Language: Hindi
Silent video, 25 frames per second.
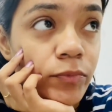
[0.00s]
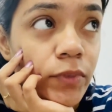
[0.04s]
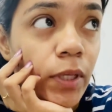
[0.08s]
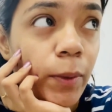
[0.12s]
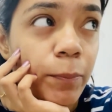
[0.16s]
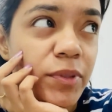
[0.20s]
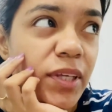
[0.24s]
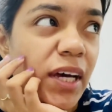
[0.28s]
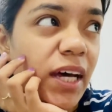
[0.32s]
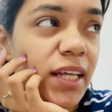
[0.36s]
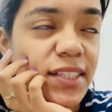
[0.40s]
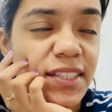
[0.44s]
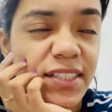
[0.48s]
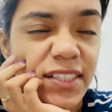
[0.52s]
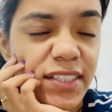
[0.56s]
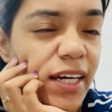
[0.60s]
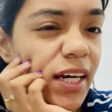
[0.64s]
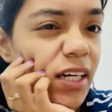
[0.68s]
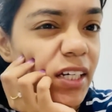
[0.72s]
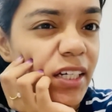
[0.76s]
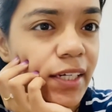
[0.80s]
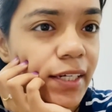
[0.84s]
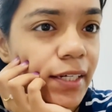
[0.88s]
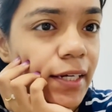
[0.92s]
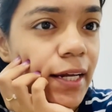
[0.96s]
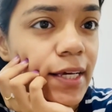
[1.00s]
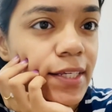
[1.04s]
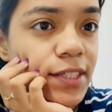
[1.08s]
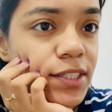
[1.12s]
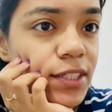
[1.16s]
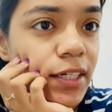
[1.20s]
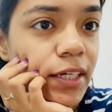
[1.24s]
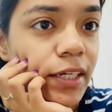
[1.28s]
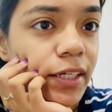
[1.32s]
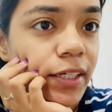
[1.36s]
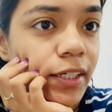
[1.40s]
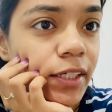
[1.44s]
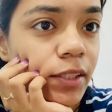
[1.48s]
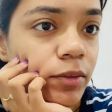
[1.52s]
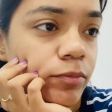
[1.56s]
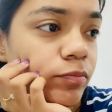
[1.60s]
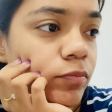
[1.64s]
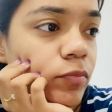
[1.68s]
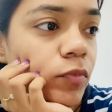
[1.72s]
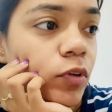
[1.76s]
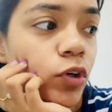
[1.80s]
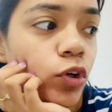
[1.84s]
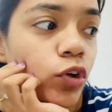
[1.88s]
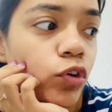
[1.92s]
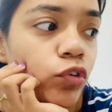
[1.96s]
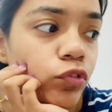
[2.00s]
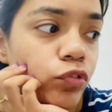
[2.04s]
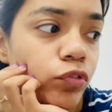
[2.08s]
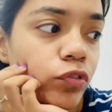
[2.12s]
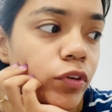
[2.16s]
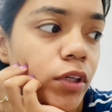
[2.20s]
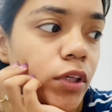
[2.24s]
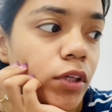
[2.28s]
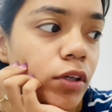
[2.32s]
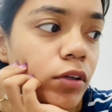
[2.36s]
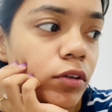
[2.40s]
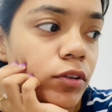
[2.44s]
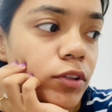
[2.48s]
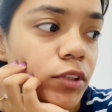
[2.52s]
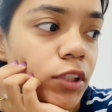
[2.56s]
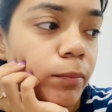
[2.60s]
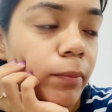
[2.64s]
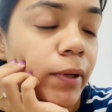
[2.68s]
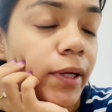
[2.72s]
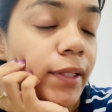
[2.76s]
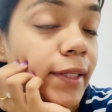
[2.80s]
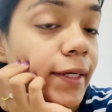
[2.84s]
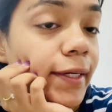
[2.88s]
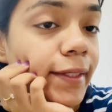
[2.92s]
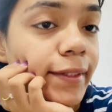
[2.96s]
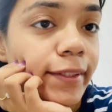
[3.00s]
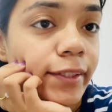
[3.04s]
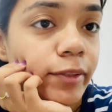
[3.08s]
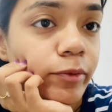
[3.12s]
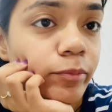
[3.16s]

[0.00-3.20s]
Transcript: अब सात से आठ ही क्लास चलेगी फिर उसके बाद देखते